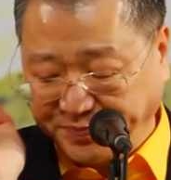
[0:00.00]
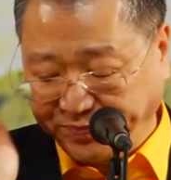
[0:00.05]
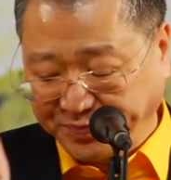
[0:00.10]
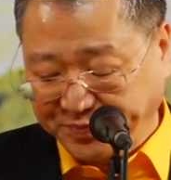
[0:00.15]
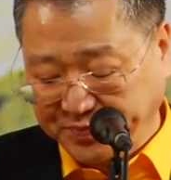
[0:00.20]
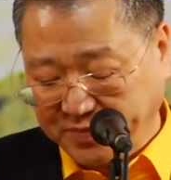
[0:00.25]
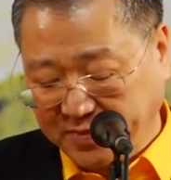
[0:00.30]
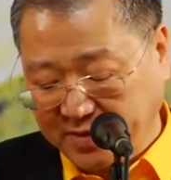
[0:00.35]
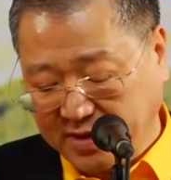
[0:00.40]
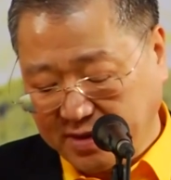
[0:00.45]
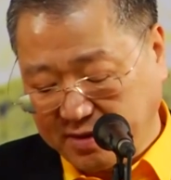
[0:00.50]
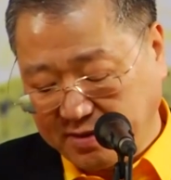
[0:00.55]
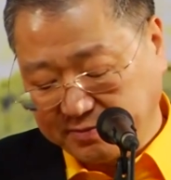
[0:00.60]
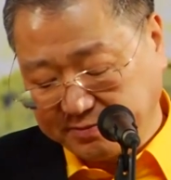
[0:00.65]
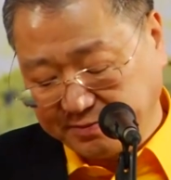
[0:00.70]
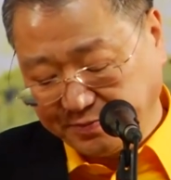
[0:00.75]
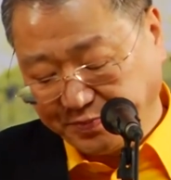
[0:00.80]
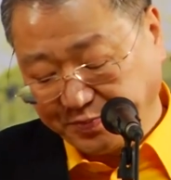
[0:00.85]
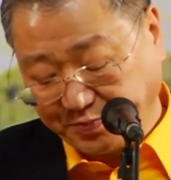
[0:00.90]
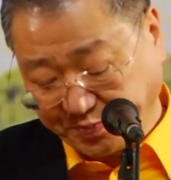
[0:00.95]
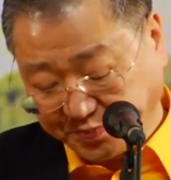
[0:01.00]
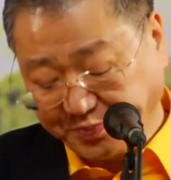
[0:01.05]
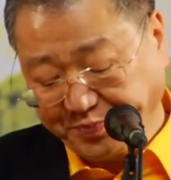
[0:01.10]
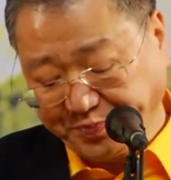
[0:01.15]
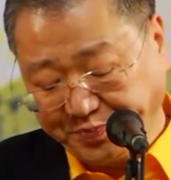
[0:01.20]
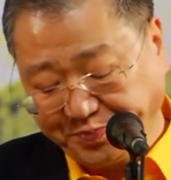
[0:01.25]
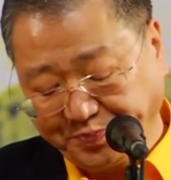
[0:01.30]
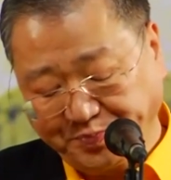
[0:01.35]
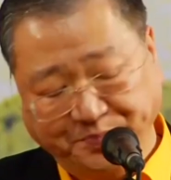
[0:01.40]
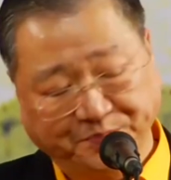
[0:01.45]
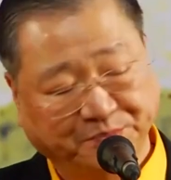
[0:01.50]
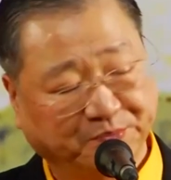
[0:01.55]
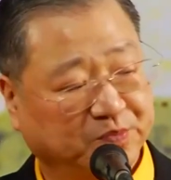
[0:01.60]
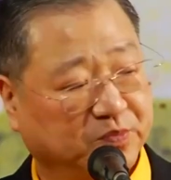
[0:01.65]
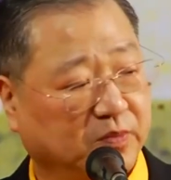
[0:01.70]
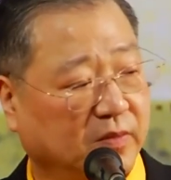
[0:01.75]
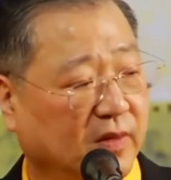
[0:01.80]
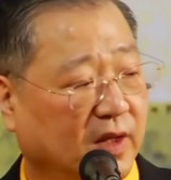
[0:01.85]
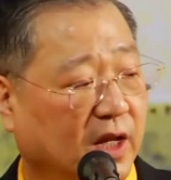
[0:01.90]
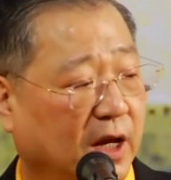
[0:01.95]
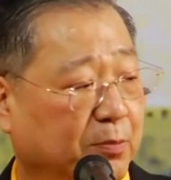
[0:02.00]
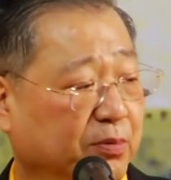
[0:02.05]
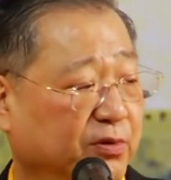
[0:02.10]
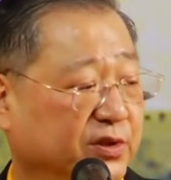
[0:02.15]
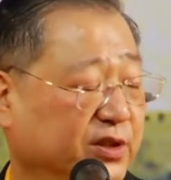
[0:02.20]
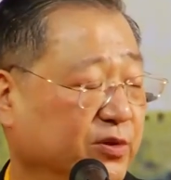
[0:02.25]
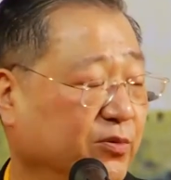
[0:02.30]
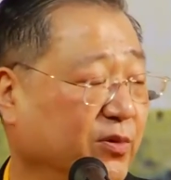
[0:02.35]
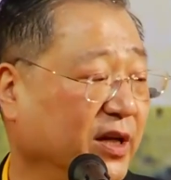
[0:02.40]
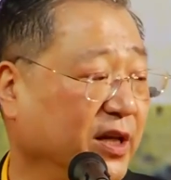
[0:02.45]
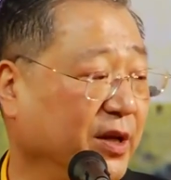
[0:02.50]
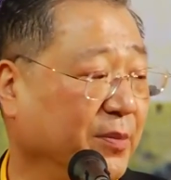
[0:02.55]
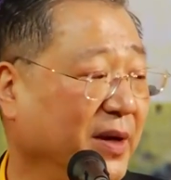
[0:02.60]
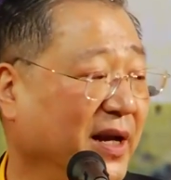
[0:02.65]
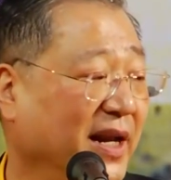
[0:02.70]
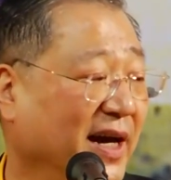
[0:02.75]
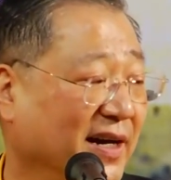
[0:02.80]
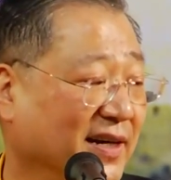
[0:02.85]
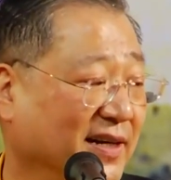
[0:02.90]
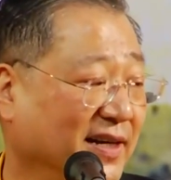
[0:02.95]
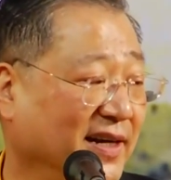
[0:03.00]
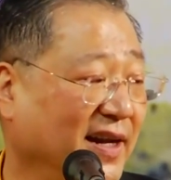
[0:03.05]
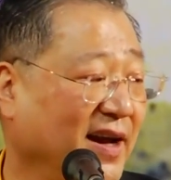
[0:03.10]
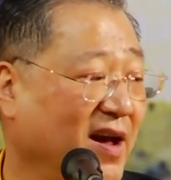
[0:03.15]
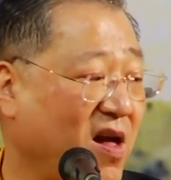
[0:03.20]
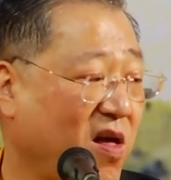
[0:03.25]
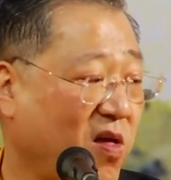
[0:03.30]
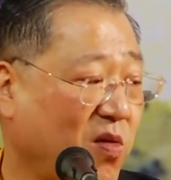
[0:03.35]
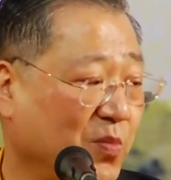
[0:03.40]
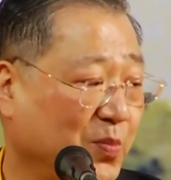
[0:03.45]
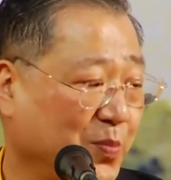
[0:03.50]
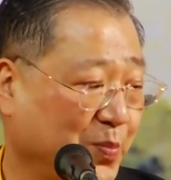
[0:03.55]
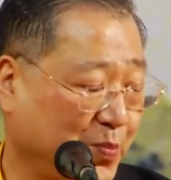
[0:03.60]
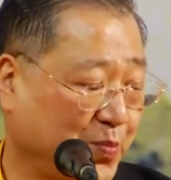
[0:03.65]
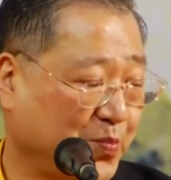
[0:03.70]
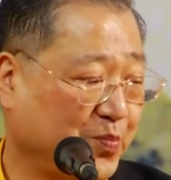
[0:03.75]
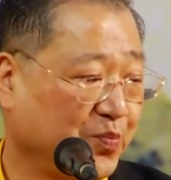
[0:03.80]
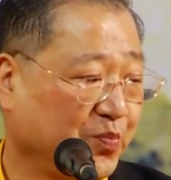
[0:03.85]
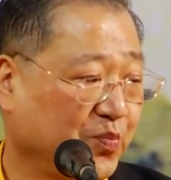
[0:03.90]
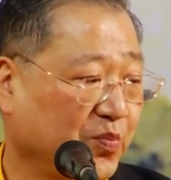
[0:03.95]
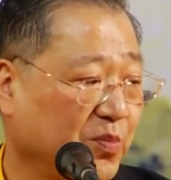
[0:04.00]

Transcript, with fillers: 他不喜欢。嗯，他不喜欢你们两个人。嗯。